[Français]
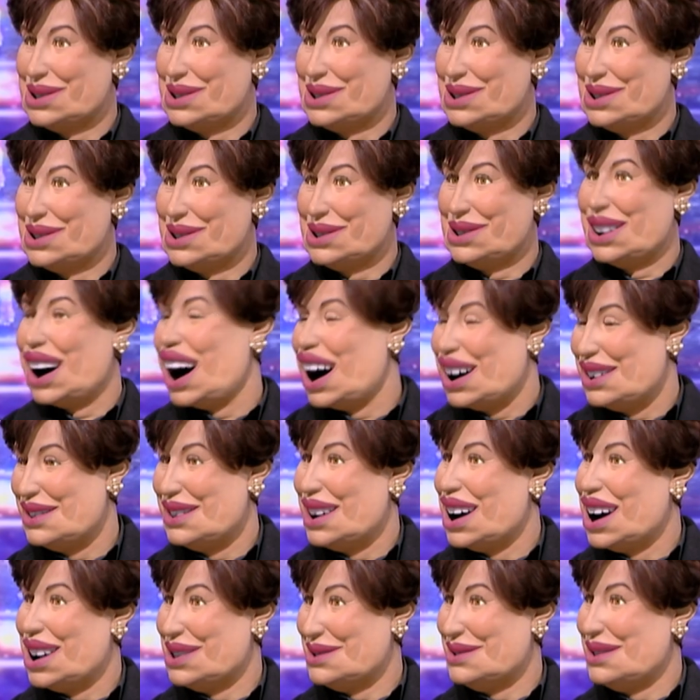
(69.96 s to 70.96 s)
Ah, vous
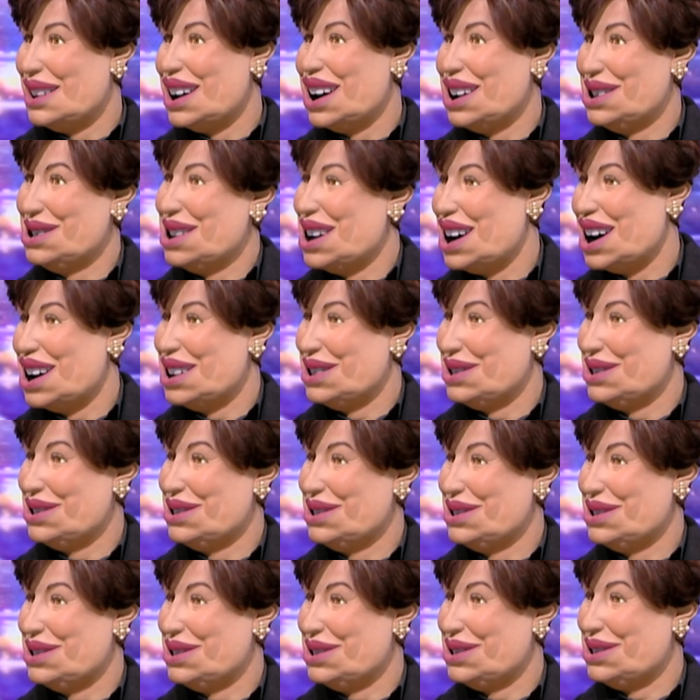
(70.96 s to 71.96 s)
voulez en savoir plus
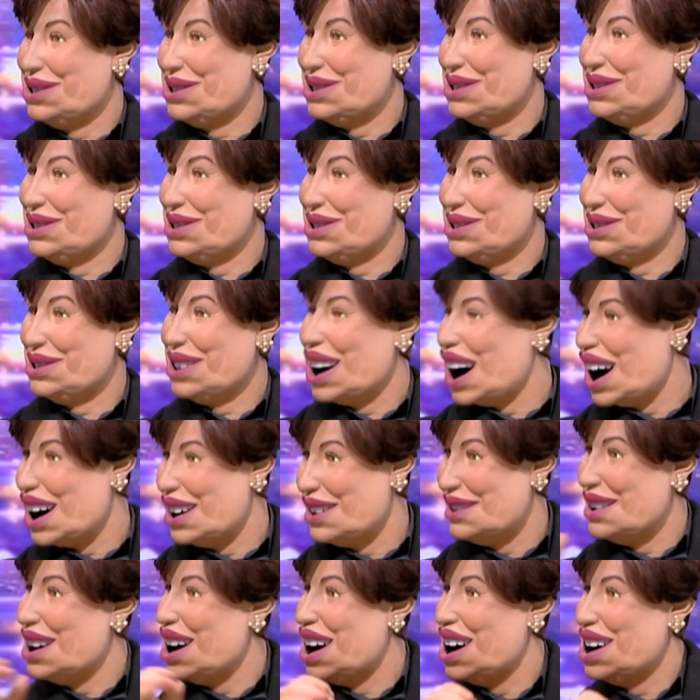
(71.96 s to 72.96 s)
Tant pis
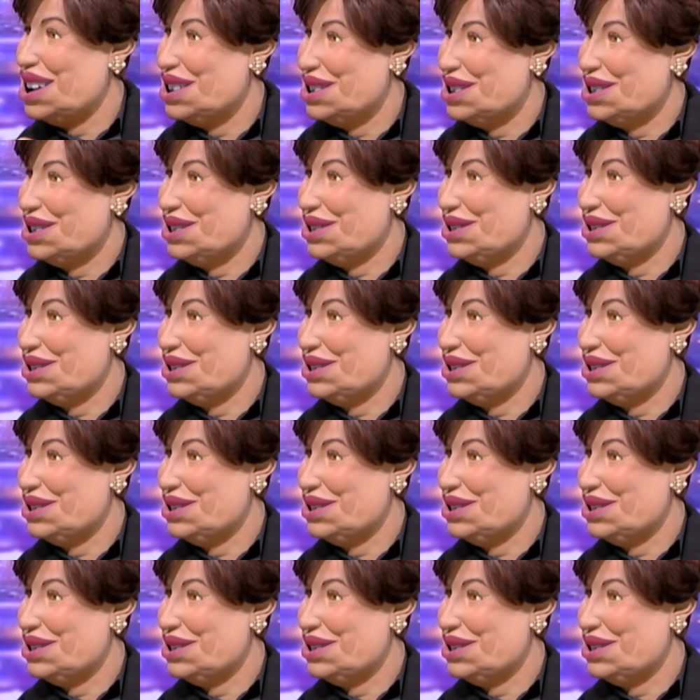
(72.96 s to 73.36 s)
pour vous.